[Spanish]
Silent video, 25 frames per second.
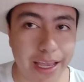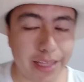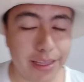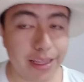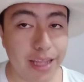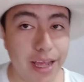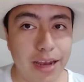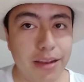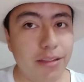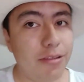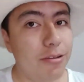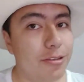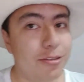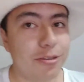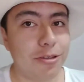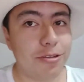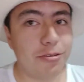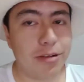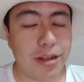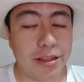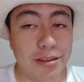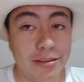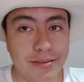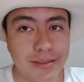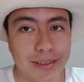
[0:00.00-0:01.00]
tal? No estoy
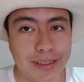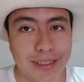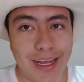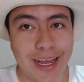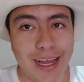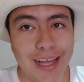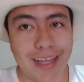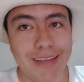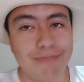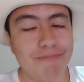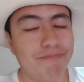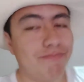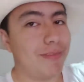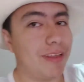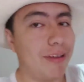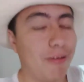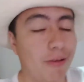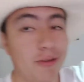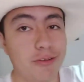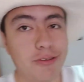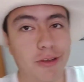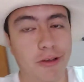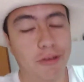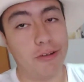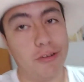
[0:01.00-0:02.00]
llorando ni nada. Tengo
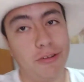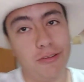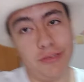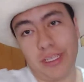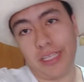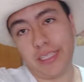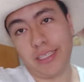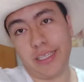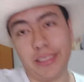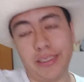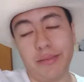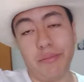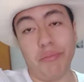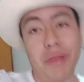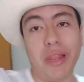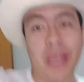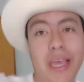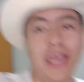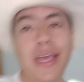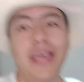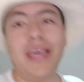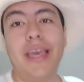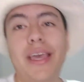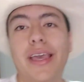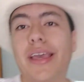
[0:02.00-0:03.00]
los ojos rosas, así de simple.
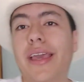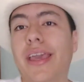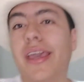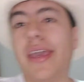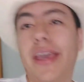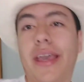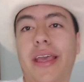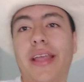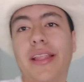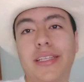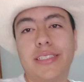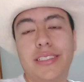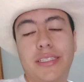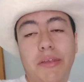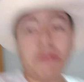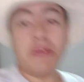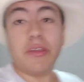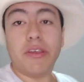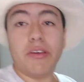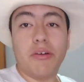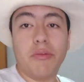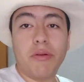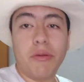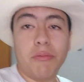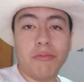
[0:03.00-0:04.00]
En este
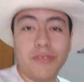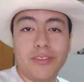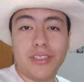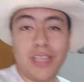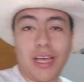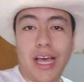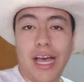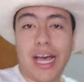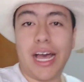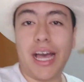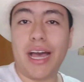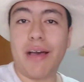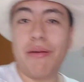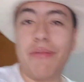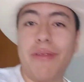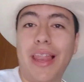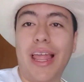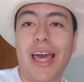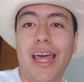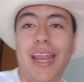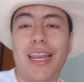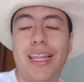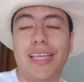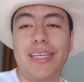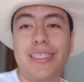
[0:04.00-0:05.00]
video vamos a
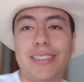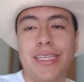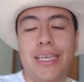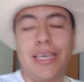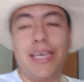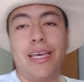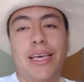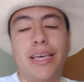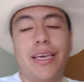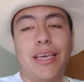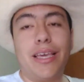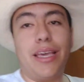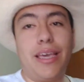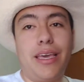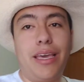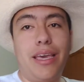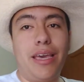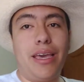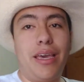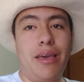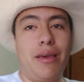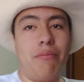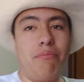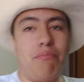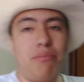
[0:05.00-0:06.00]
hablarles
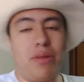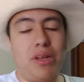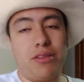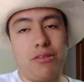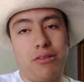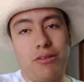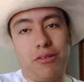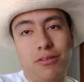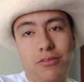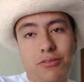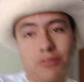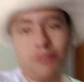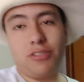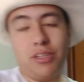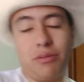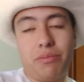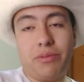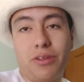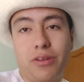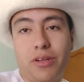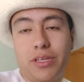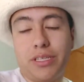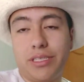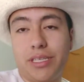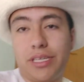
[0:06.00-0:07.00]
que para todos los
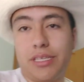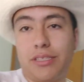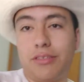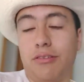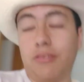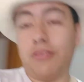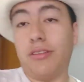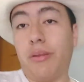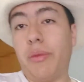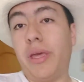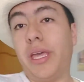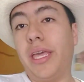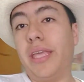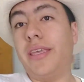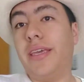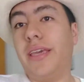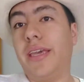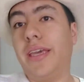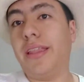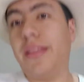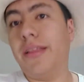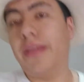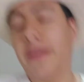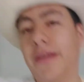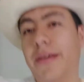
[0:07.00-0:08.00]
suscriptores que son de
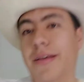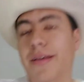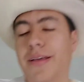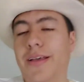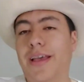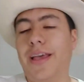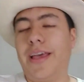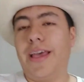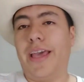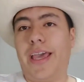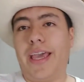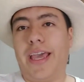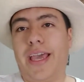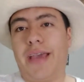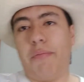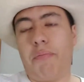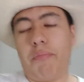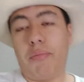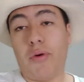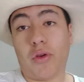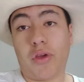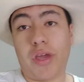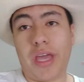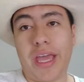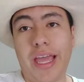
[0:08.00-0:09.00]
Medellín, eh,
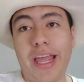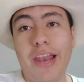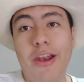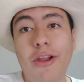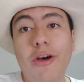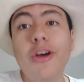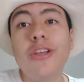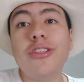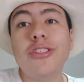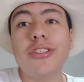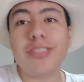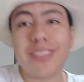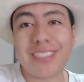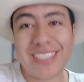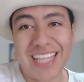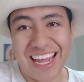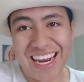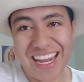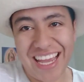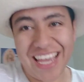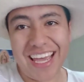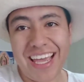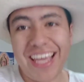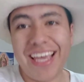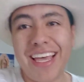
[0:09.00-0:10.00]
porque los
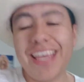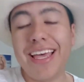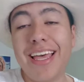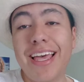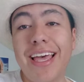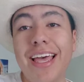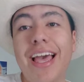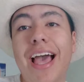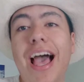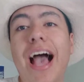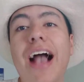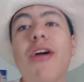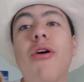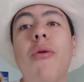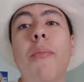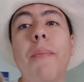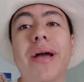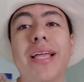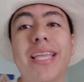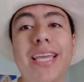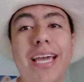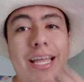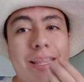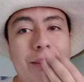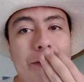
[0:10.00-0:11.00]
estaré
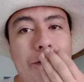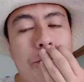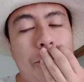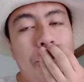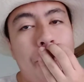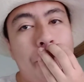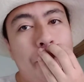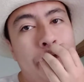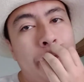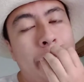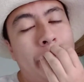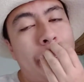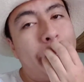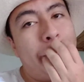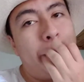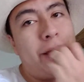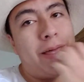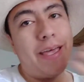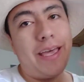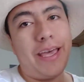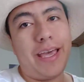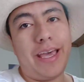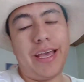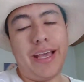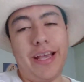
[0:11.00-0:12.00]
acompañando
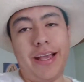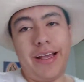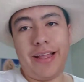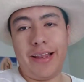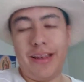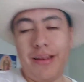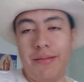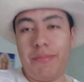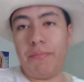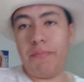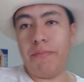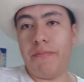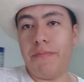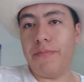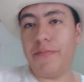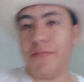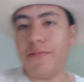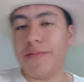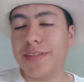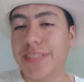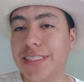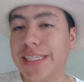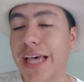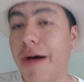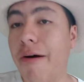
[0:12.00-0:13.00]
el
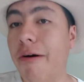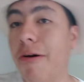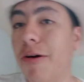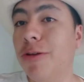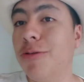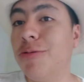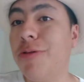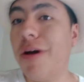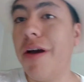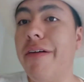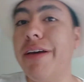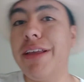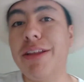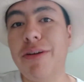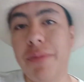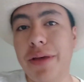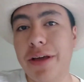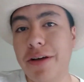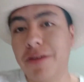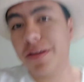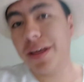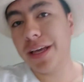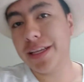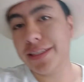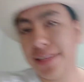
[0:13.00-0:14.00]
sábado 9 y
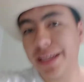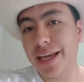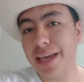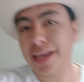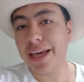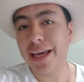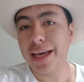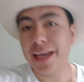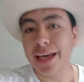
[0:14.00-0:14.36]
domingo 10 de